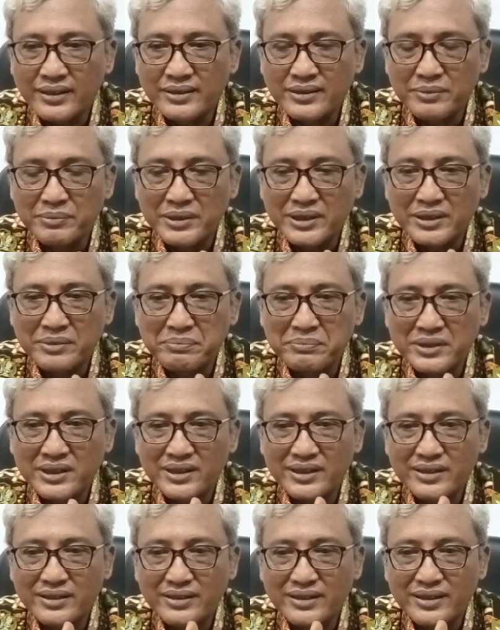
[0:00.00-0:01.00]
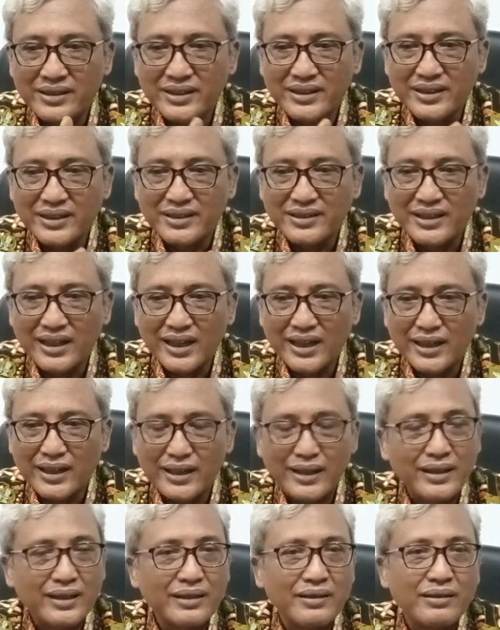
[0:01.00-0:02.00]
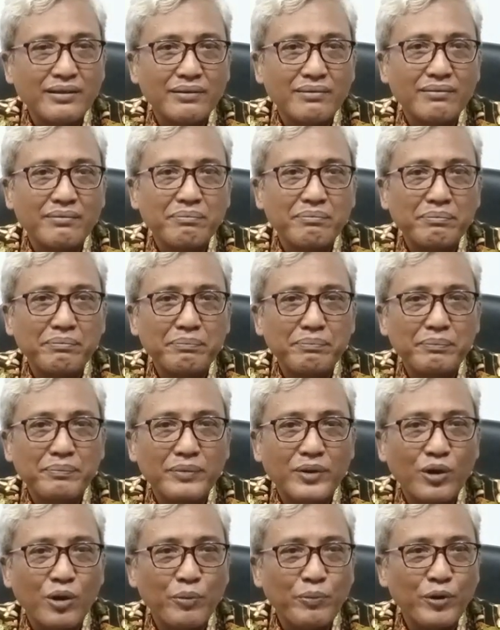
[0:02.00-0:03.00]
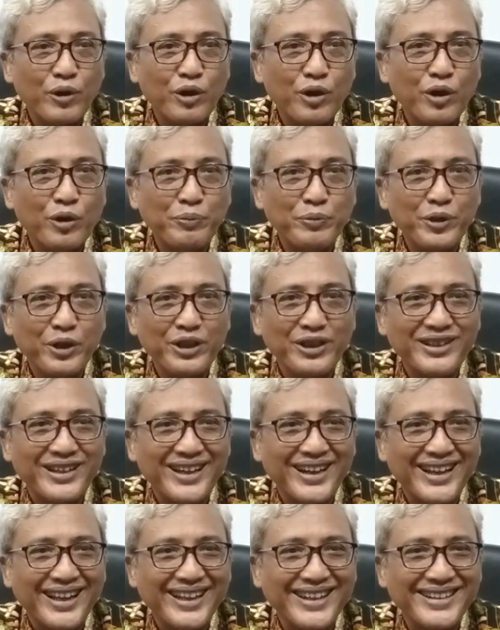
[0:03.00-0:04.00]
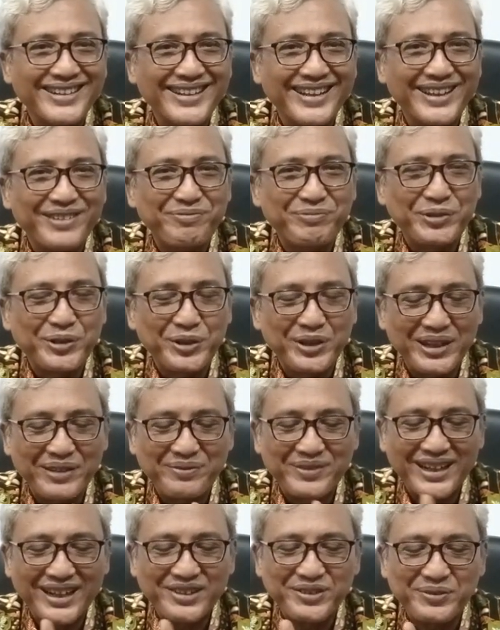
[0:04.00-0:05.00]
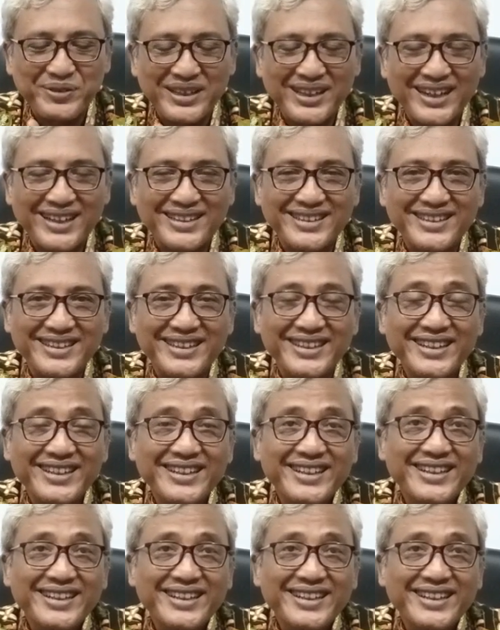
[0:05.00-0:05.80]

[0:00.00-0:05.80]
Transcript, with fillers: dari teman-teman. Ini kita ngobrol-ngobrol terkait dengan program transmigrasi.